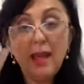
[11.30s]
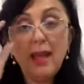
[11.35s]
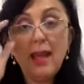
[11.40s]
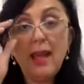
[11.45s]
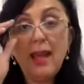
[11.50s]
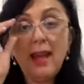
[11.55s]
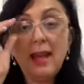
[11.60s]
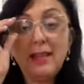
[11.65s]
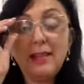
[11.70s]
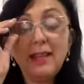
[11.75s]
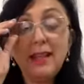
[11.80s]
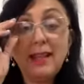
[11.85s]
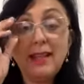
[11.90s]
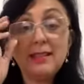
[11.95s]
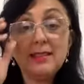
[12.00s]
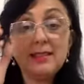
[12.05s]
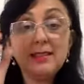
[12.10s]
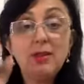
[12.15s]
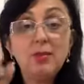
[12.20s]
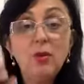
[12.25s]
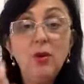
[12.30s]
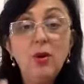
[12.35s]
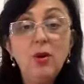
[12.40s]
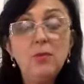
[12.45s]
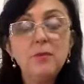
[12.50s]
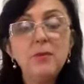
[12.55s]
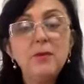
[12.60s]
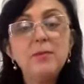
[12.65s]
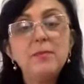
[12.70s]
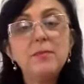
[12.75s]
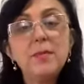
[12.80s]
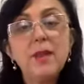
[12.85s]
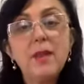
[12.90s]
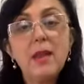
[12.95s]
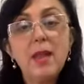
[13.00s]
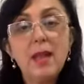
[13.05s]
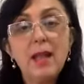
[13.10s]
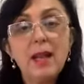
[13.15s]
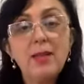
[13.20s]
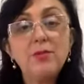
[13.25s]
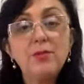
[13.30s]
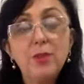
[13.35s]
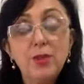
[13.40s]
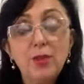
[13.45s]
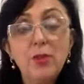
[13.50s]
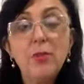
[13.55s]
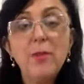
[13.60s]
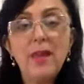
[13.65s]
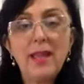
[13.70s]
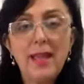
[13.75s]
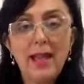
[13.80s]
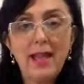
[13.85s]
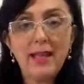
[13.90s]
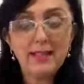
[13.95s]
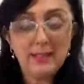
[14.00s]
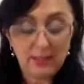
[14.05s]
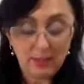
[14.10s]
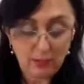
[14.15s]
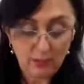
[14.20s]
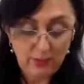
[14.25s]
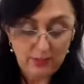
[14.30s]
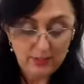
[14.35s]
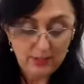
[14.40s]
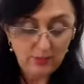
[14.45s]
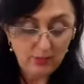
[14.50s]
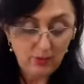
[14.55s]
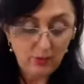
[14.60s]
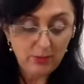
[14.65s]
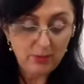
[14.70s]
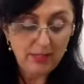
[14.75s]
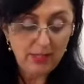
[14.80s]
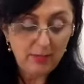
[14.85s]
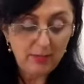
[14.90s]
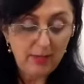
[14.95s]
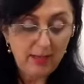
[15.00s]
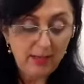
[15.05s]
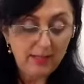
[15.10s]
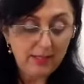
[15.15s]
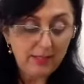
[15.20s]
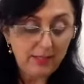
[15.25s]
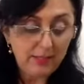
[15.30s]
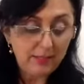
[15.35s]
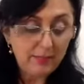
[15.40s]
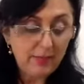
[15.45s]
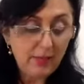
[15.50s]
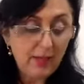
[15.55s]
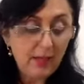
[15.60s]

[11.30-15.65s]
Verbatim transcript: Ela tem esse nome, ela foi nomeada com esse nome na Bahia,